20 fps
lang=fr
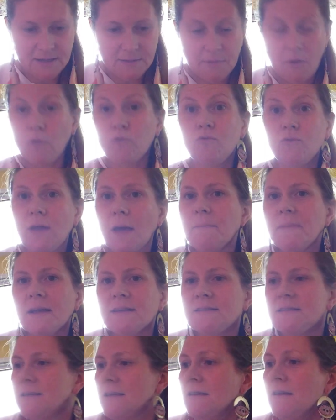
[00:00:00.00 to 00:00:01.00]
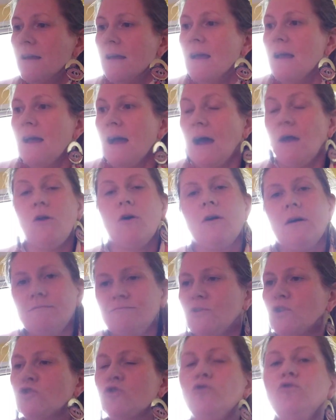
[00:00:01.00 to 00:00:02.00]
Mais en tout cas, merci. Alors,
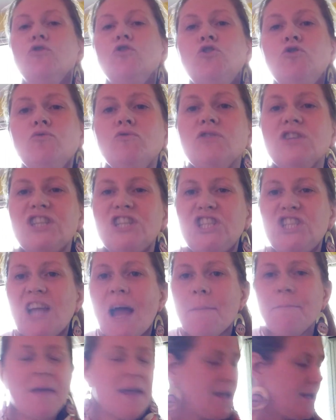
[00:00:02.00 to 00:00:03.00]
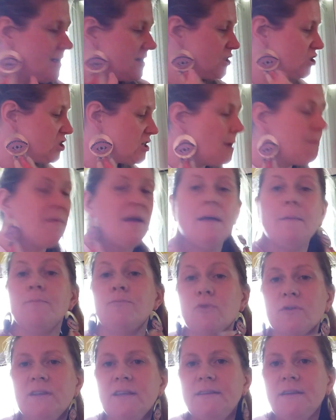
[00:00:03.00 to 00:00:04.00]
je ne joue jamais, jamais
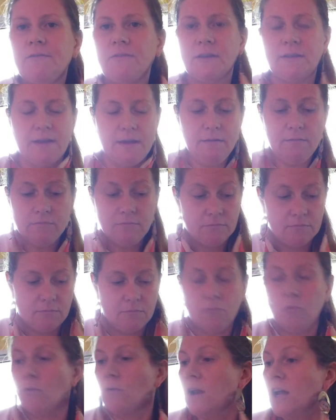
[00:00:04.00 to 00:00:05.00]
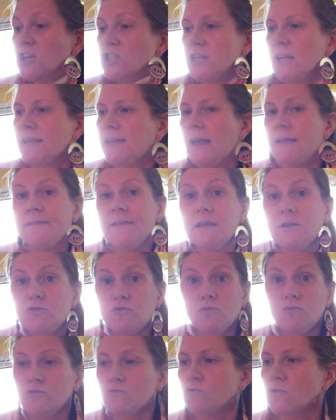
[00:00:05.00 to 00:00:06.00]
pour des DVD. Bon, là, je l'ai gagné,
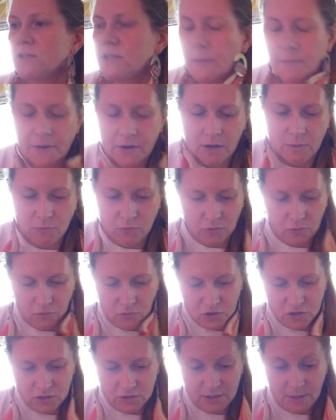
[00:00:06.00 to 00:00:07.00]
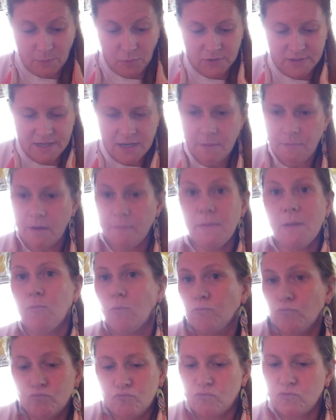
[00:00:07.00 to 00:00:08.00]
je ne sais pas comment c'est possible, mais
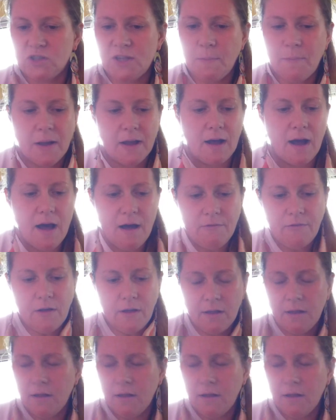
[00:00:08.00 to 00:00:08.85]
bon, c'est pas grave.